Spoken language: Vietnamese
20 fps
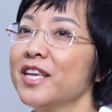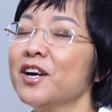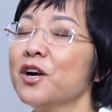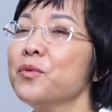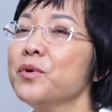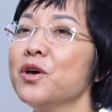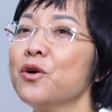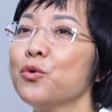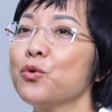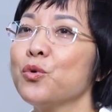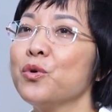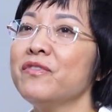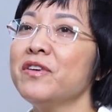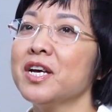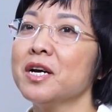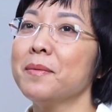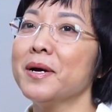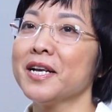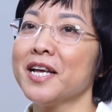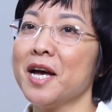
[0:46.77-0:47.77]
đấy không hiểu quý
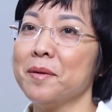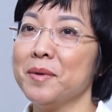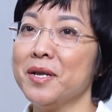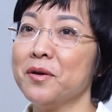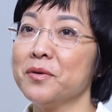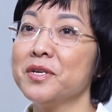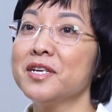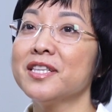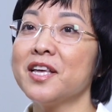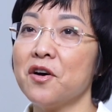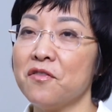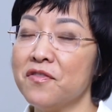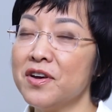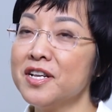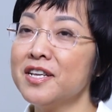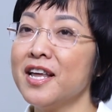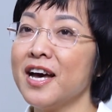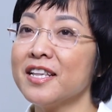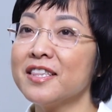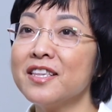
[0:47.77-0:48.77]
vị các bạn cảm thấy nào, nhưng Thảo
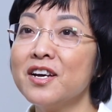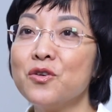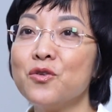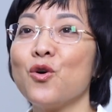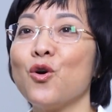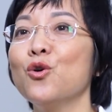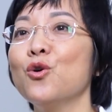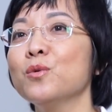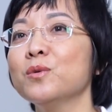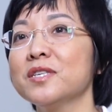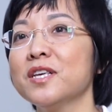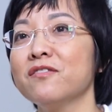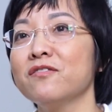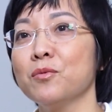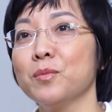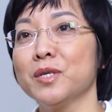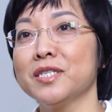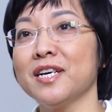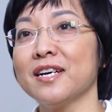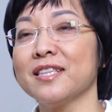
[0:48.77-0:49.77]
Vân đã từng có lúc rơi
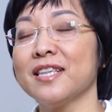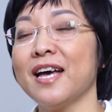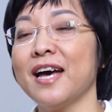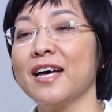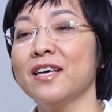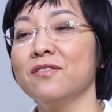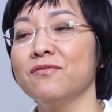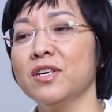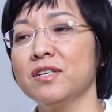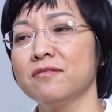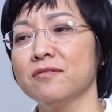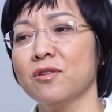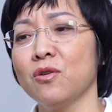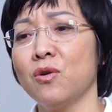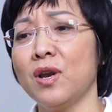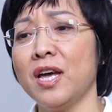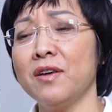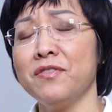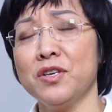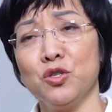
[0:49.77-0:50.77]
vào một trạng thái Vân
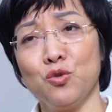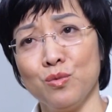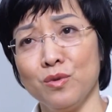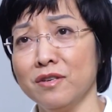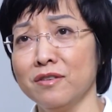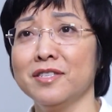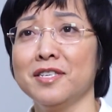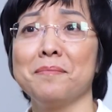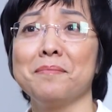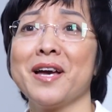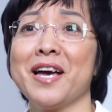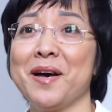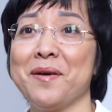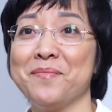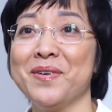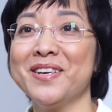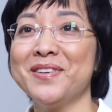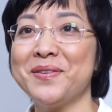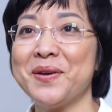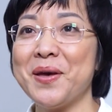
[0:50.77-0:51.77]
có lẽ phải dùng từ trầm
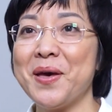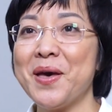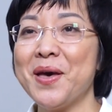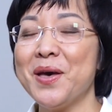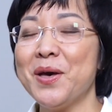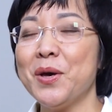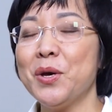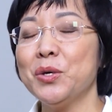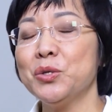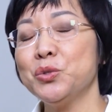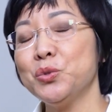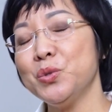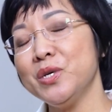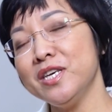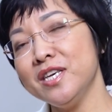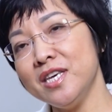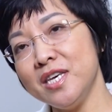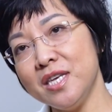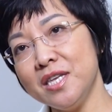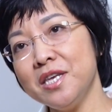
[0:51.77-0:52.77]
cảm mất.
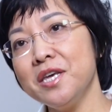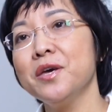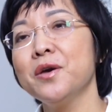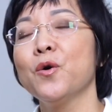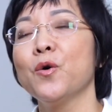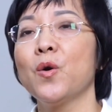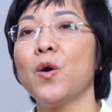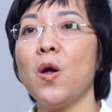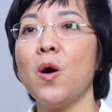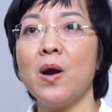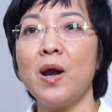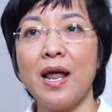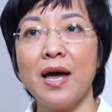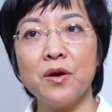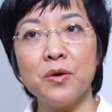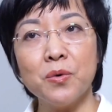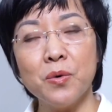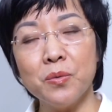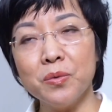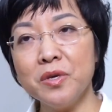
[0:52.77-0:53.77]
Suy nghĩ nhiều, lo
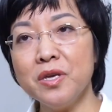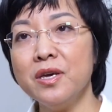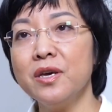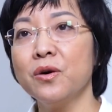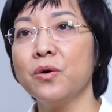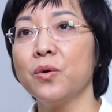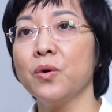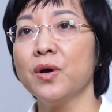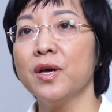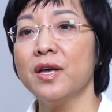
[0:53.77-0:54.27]
lắng cũng nhiều,